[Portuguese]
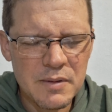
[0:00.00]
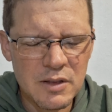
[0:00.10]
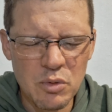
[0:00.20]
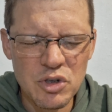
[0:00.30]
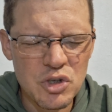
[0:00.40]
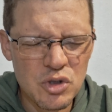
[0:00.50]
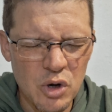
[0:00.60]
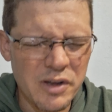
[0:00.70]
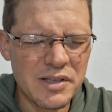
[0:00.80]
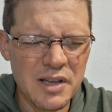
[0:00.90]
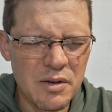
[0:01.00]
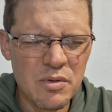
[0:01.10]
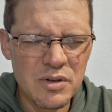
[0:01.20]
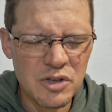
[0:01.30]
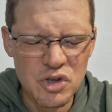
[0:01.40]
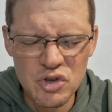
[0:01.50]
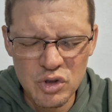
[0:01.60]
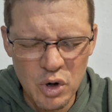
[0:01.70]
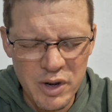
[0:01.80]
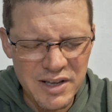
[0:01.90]
Então, destrói, Senhor,
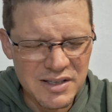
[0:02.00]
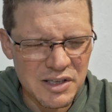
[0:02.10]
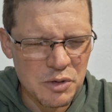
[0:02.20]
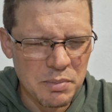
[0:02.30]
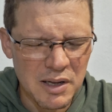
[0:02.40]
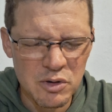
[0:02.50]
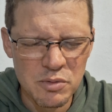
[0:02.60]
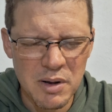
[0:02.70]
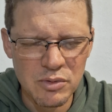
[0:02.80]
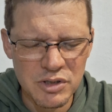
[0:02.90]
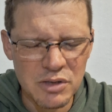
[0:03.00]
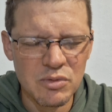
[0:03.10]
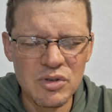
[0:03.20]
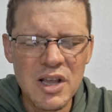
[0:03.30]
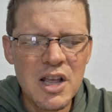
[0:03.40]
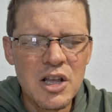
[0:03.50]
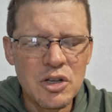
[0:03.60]
destrói esses planos malditos,